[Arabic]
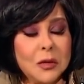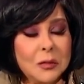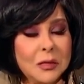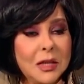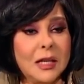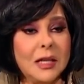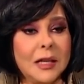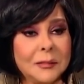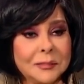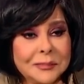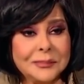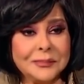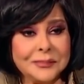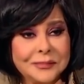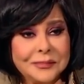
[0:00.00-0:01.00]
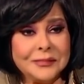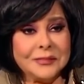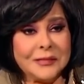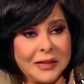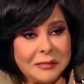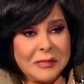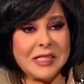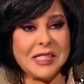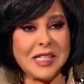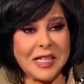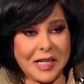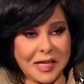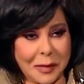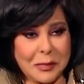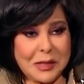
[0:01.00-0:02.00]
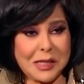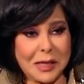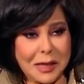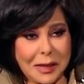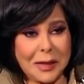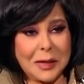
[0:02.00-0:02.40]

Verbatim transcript: فيلم ده ليه؟ لا والله لقيته بي...